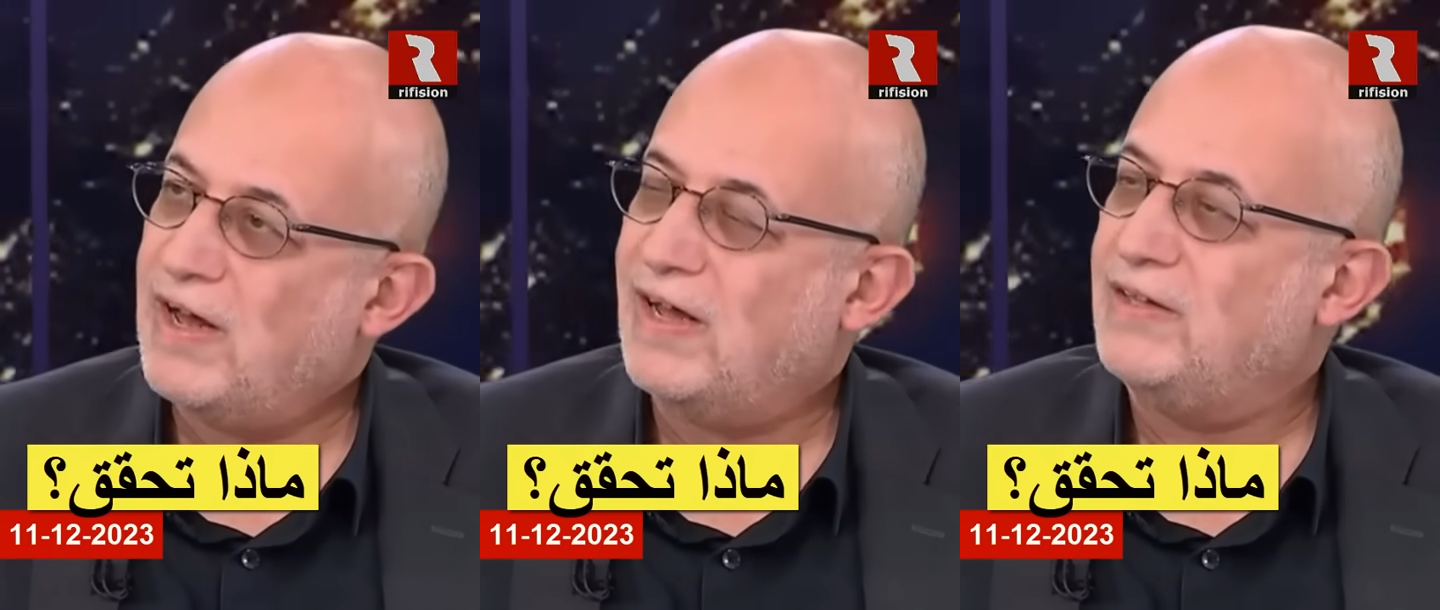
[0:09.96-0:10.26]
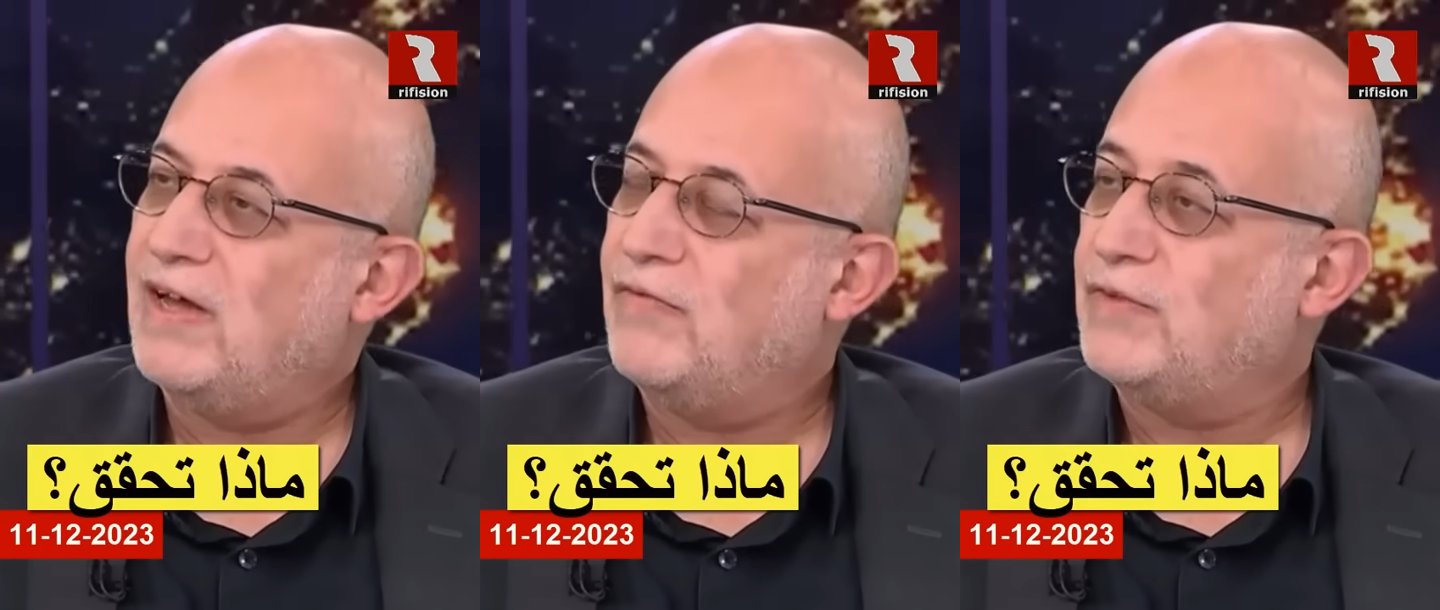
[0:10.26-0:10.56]

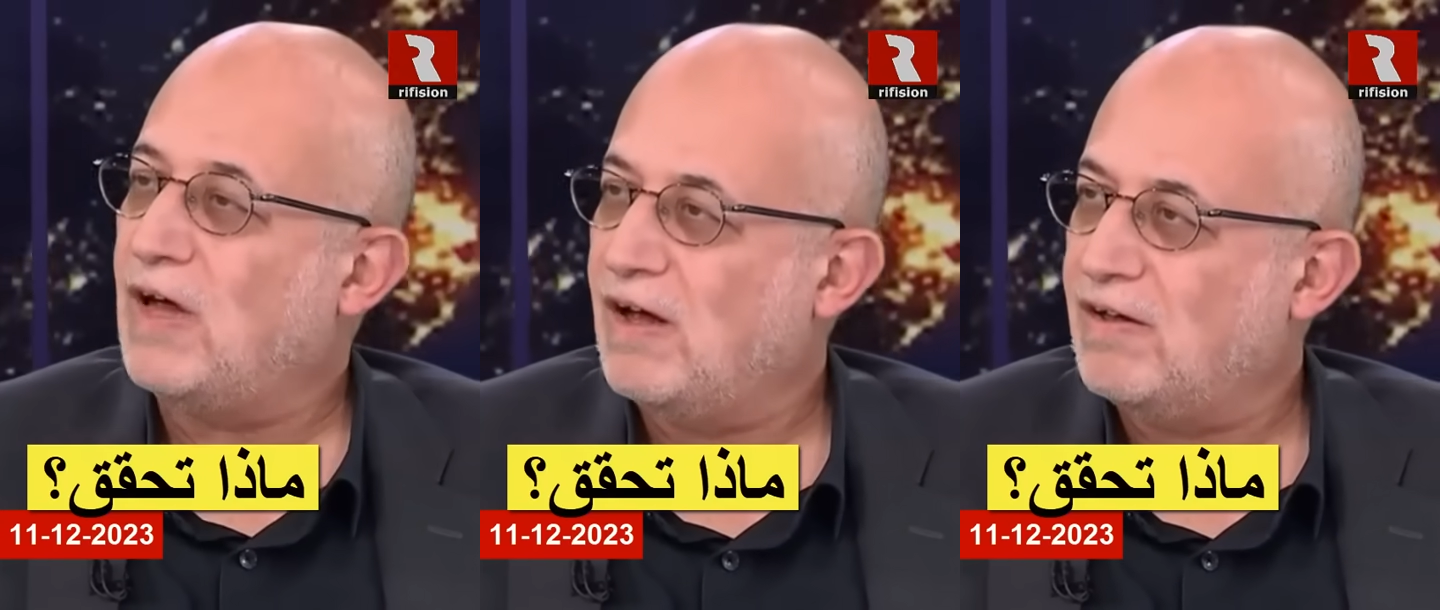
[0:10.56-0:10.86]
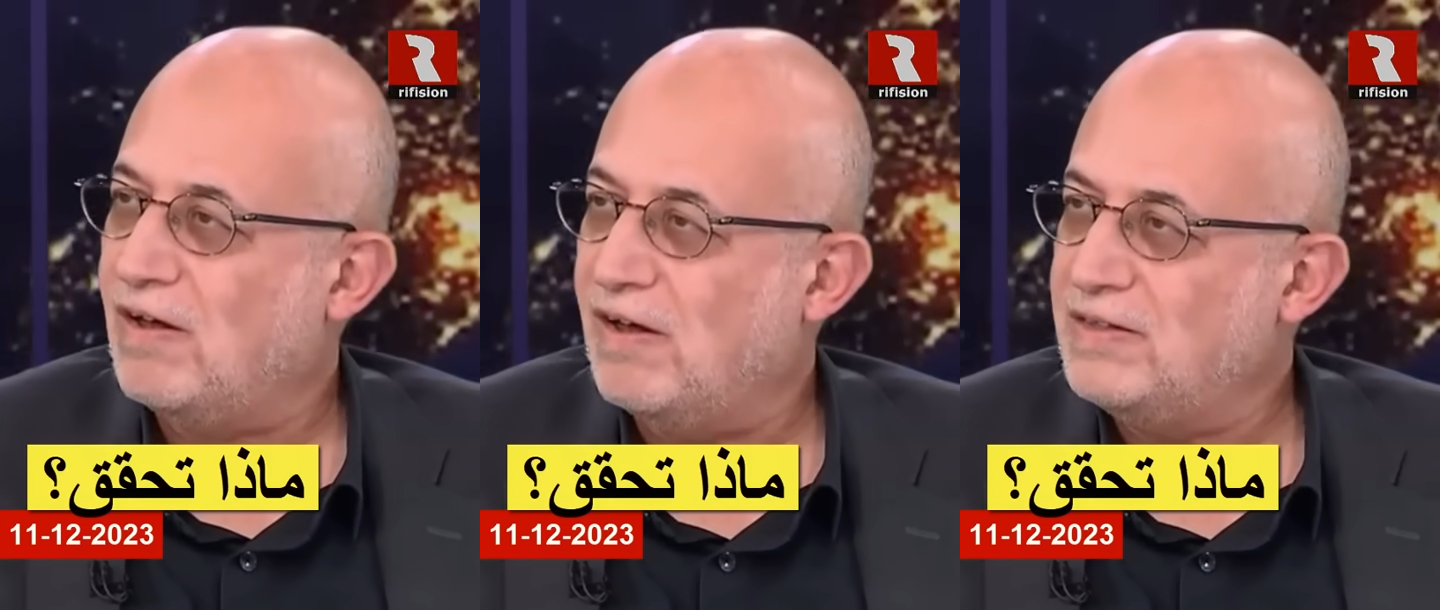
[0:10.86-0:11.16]
أهداف
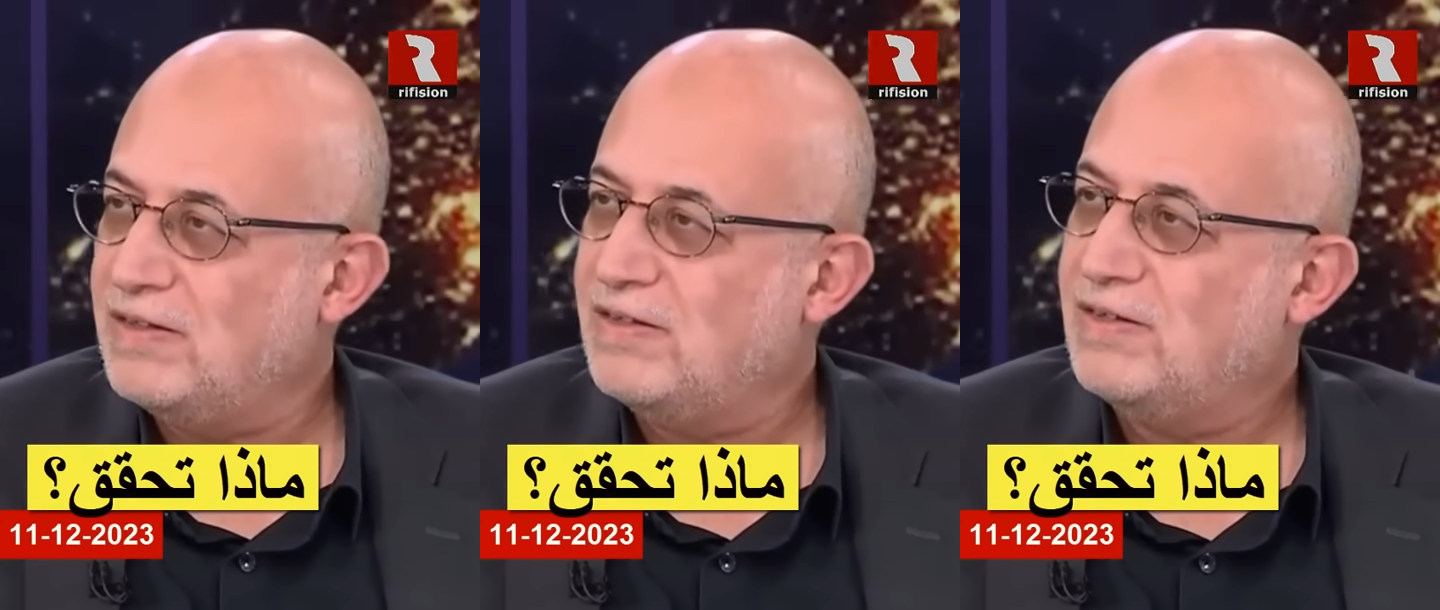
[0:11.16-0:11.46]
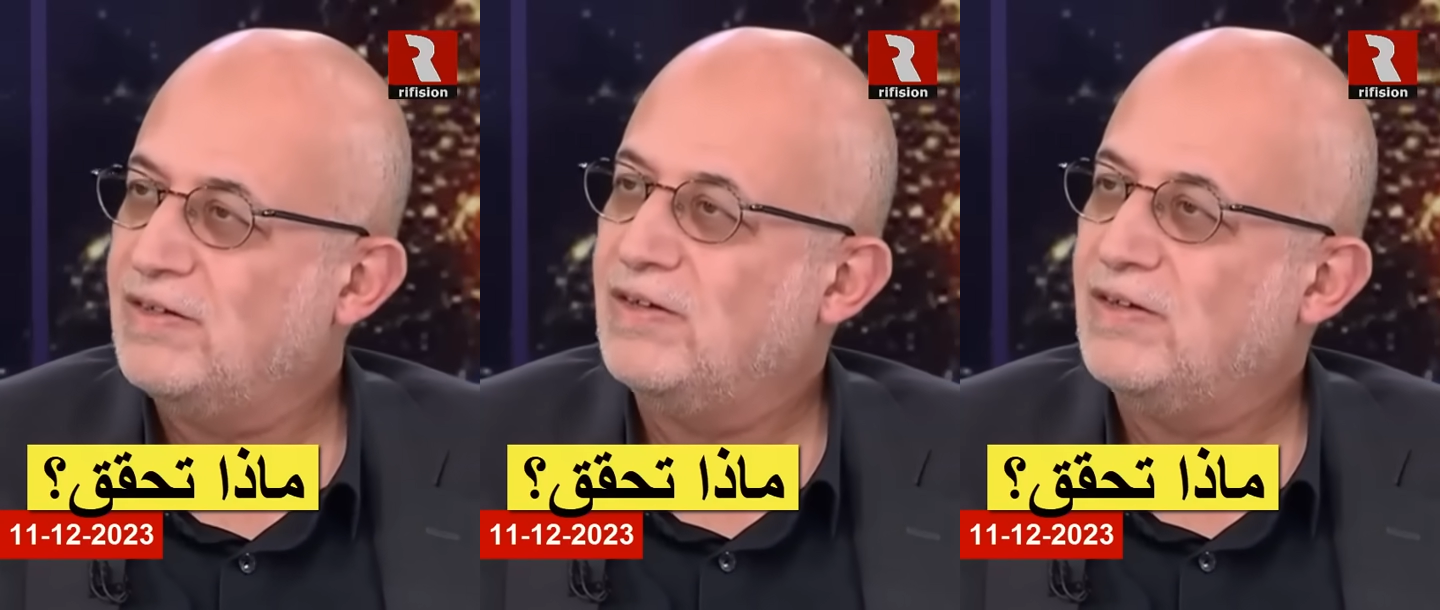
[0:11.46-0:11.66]
تحققت